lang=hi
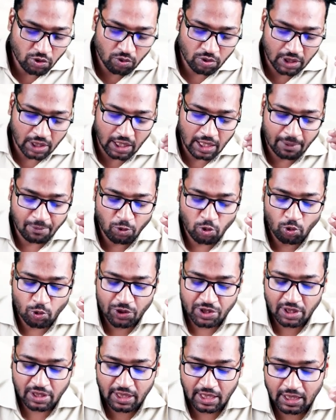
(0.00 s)
जो कल आपको
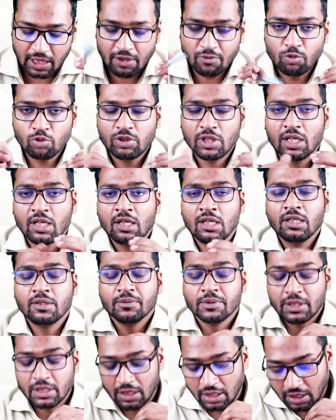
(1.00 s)
क्वेश्चन दिया था वो था
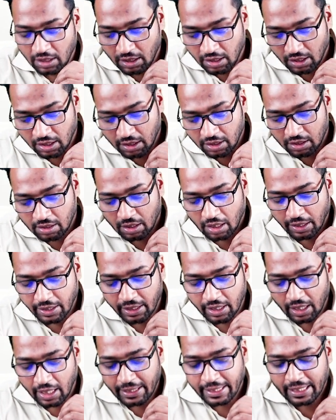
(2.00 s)
कि
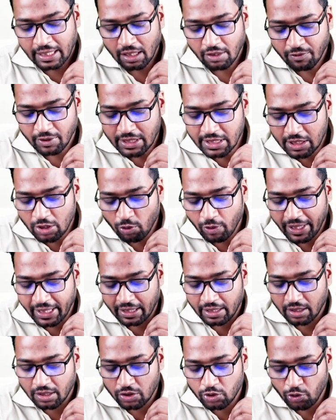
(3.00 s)
अंडर आर्टिकल
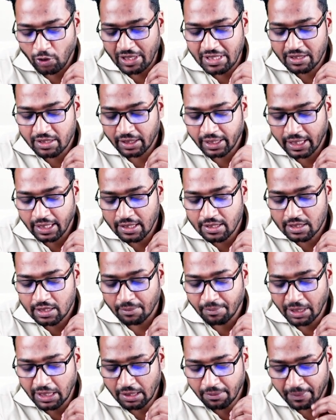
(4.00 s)
108 जॉइंट सेटिंग इज
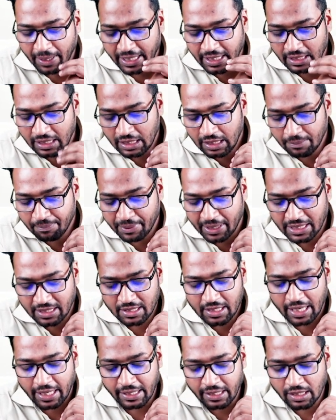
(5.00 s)
समन्ड बाय द
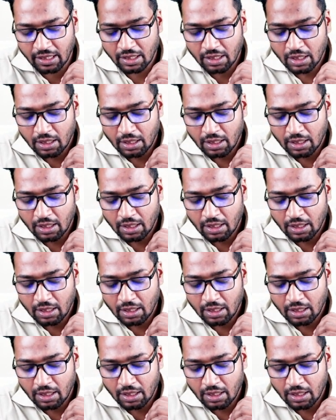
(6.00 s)
प्रेसिडेंट